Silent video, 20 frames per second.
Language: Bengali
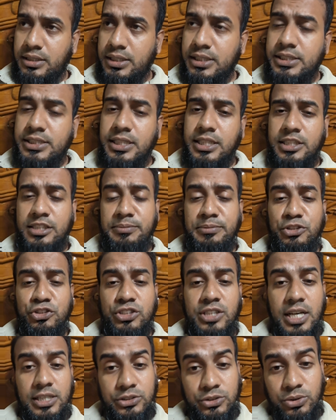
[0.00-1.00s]
কৃষিক্ষেত্রে
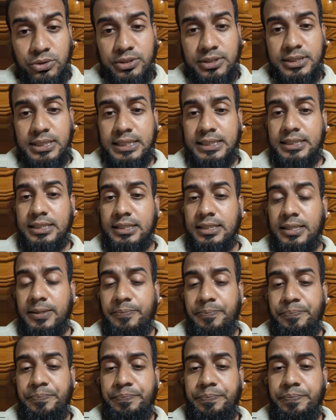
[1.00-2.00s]
মানুষ কাজ করতে যাচ্ছে না
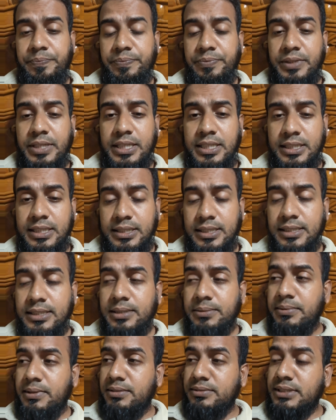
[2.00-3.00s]
হুম এটা
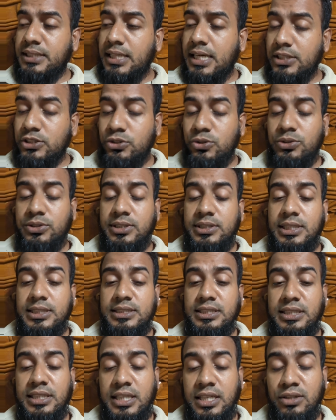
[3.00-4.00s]
দেখতে পেলাম যে কাজ করতে
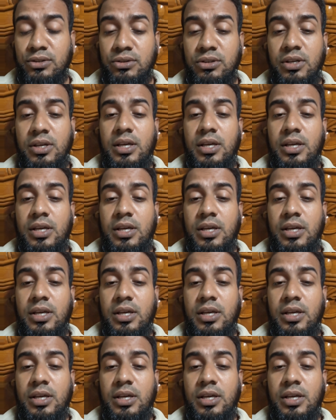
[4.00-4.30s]
যাচ্ছে না কেন